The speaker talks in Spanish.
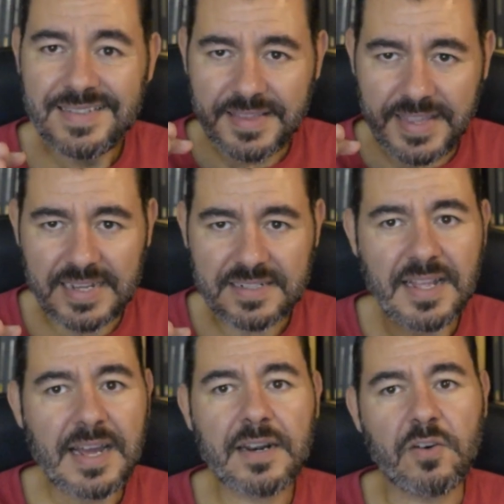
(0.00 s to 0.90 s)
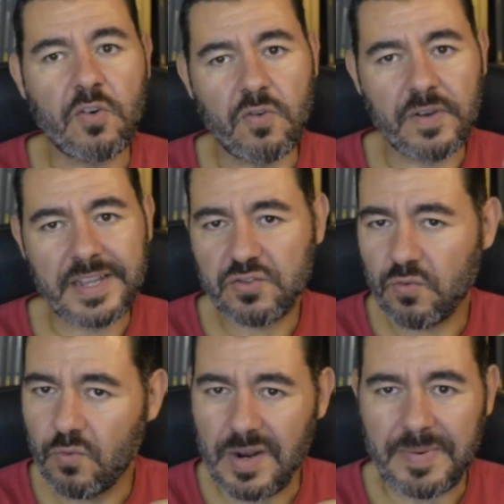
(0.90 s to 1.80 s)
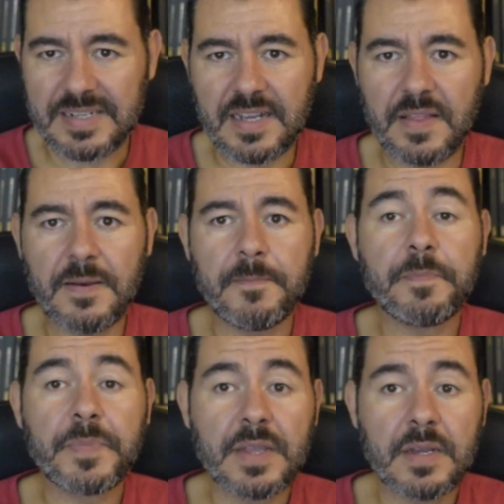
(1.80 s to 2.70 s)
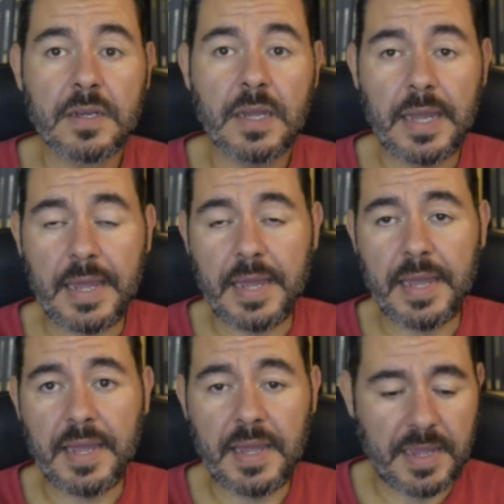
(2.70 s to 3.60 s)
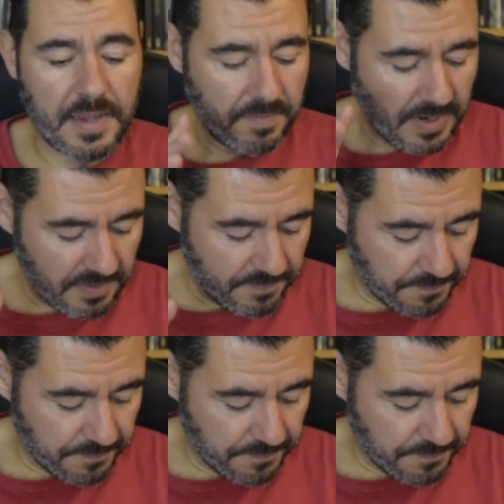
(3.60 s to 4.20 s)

Dreastar, ojo, que es una pasada. Eh, ¿Vale?